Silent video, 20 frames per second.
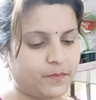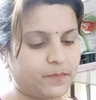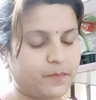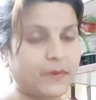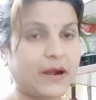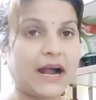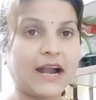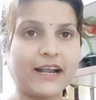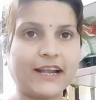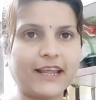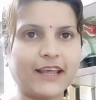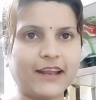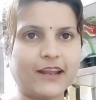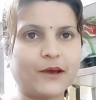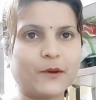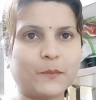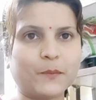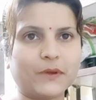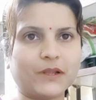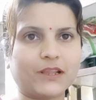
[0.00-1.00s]
पार्ट है ना
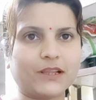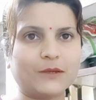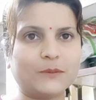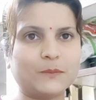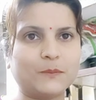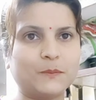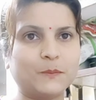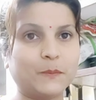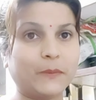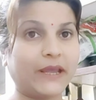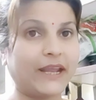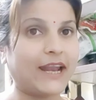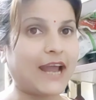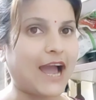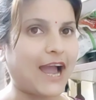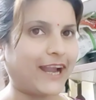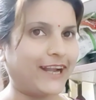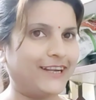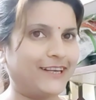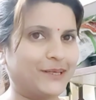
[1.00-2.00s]
मतलब मेन
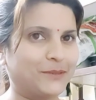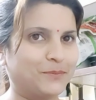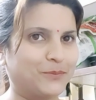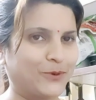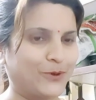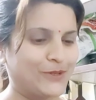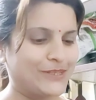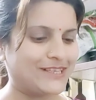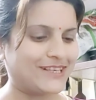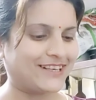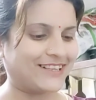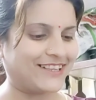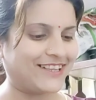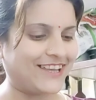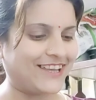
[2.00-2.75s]
आइटम बोल सकते